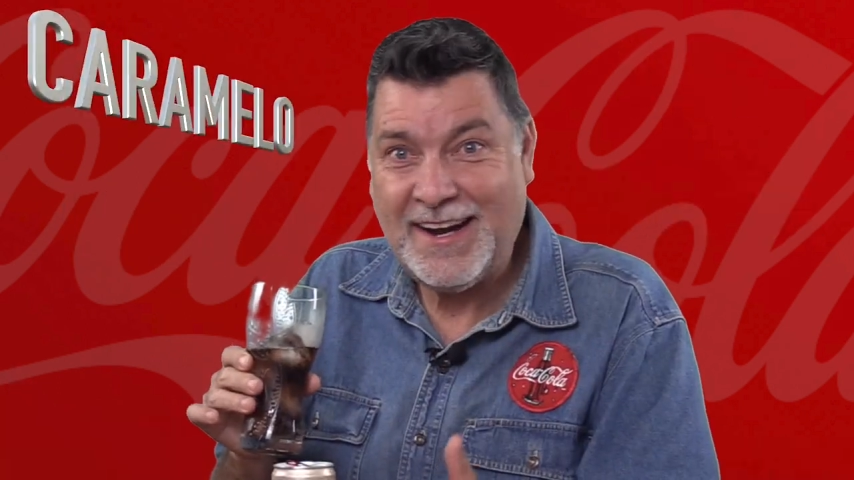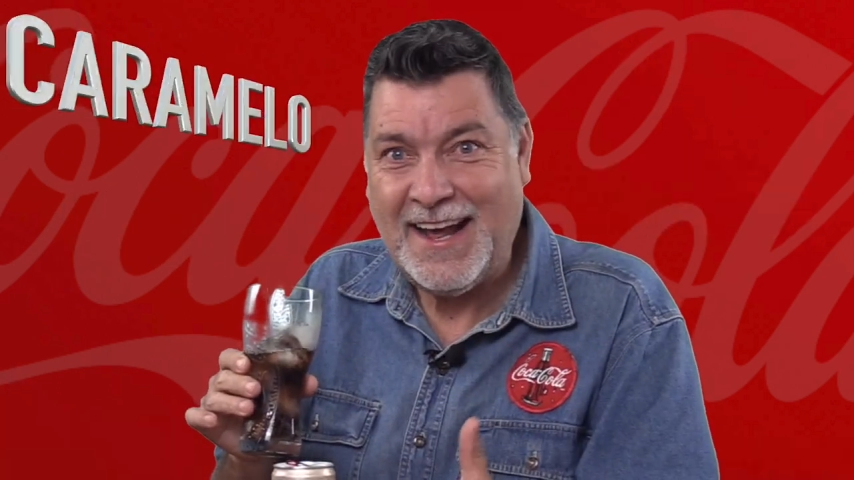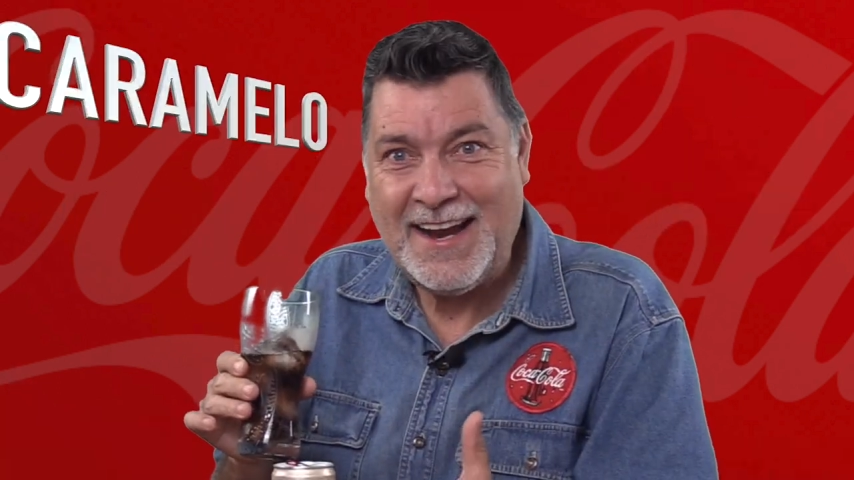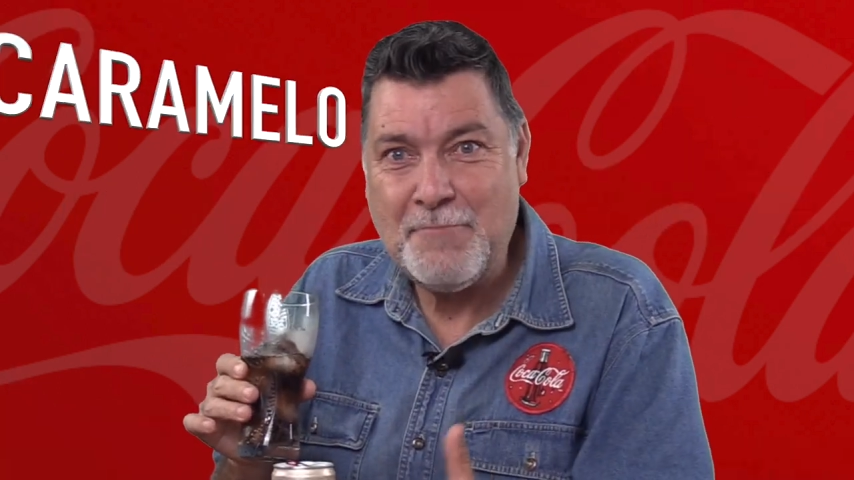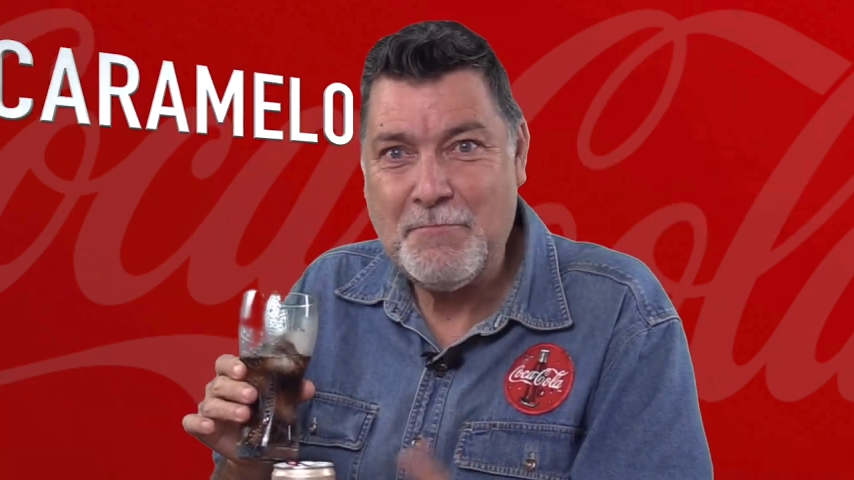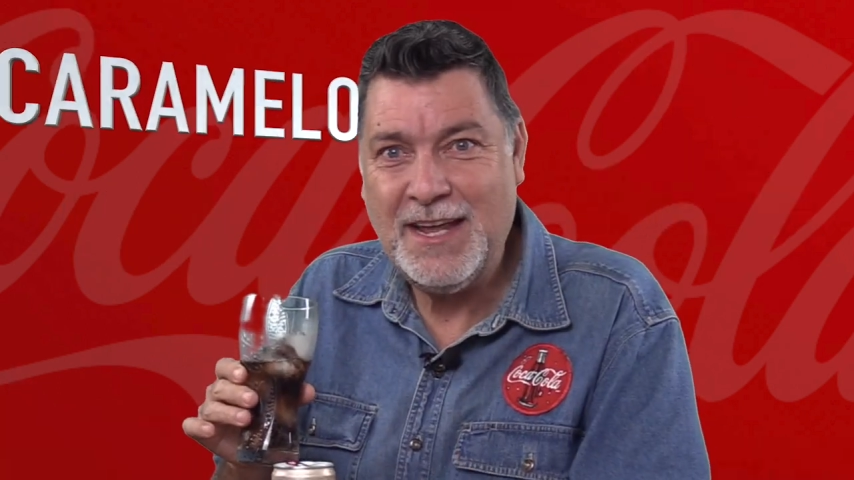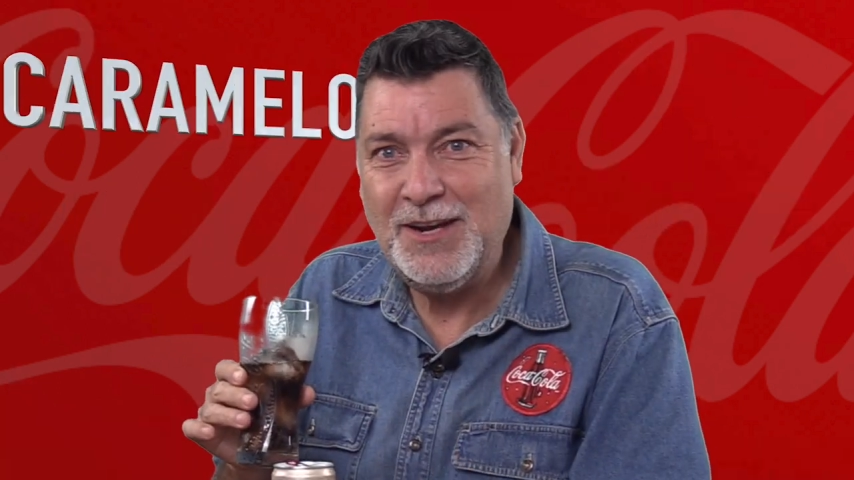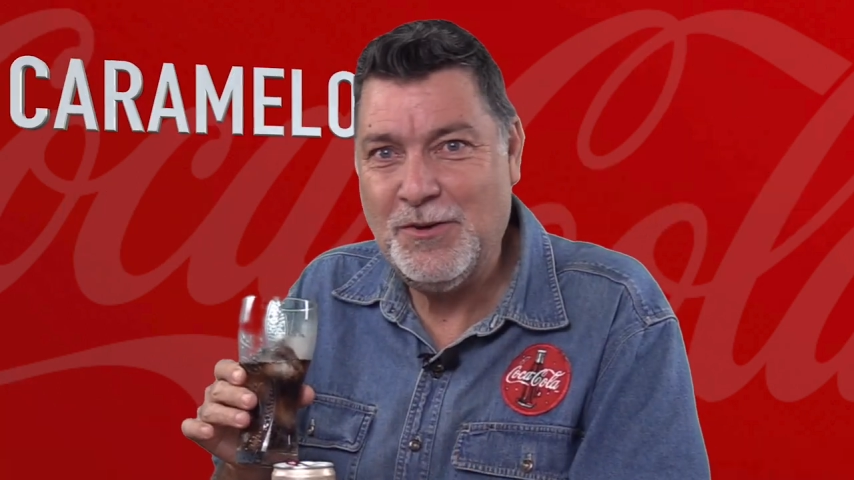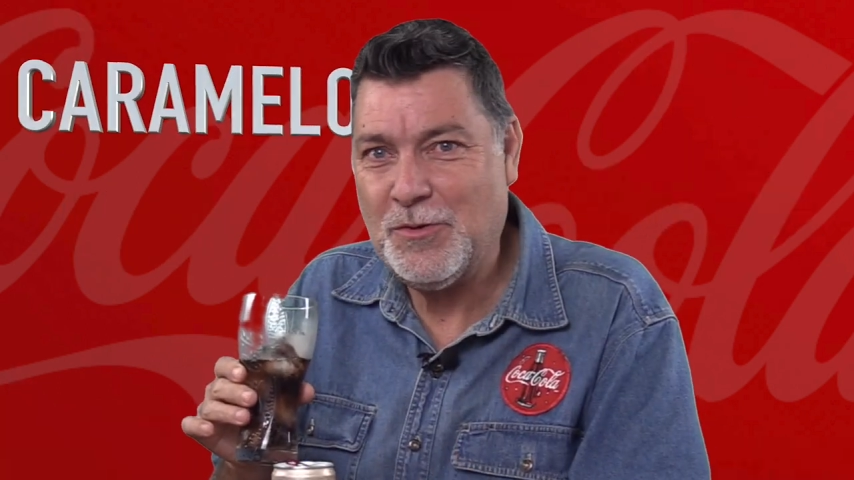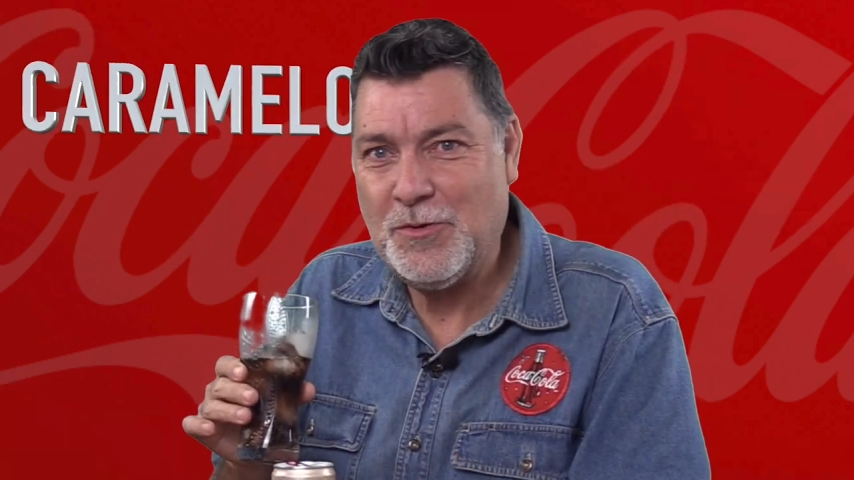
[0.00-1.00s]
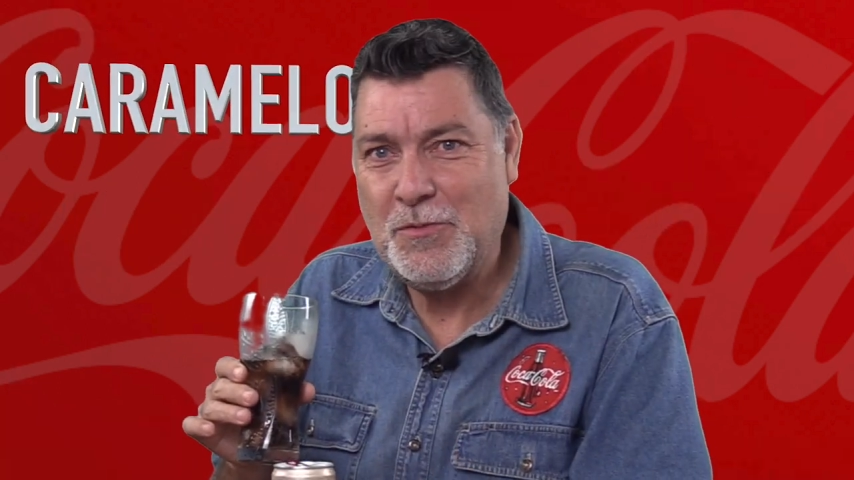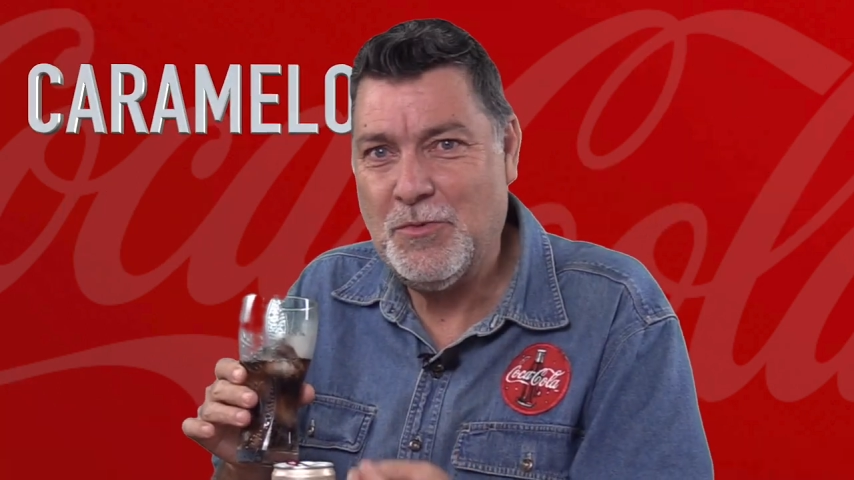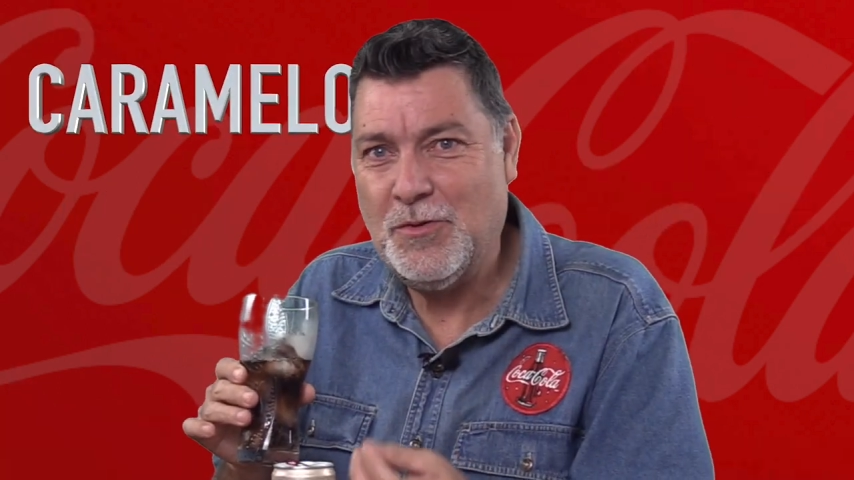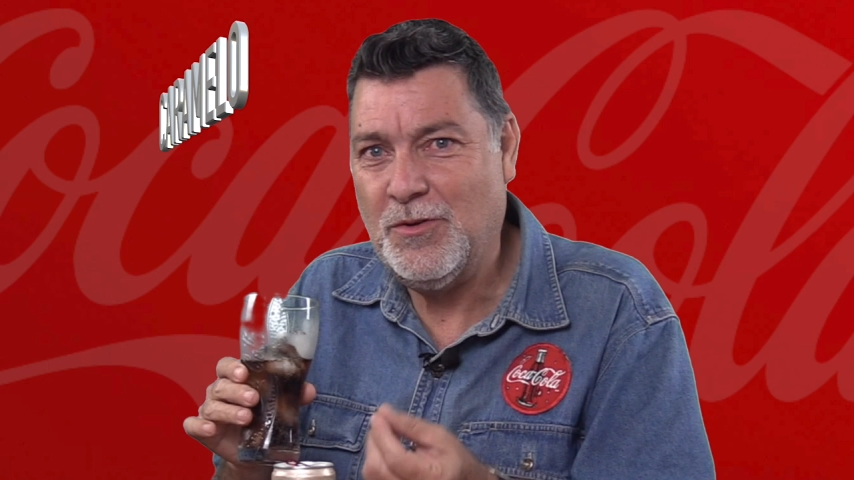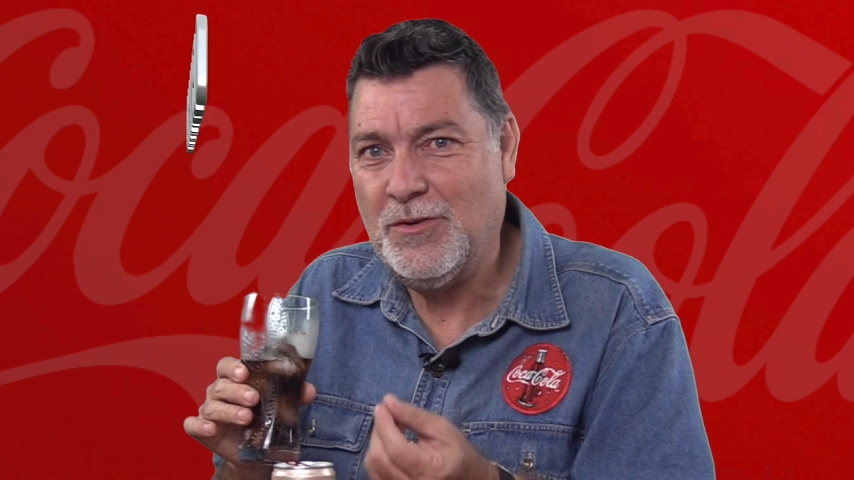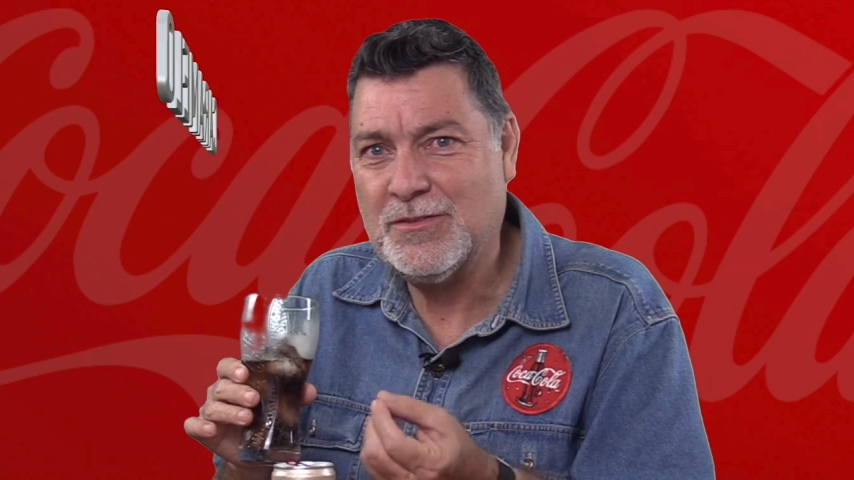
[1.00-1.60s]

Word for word: caramelo, como,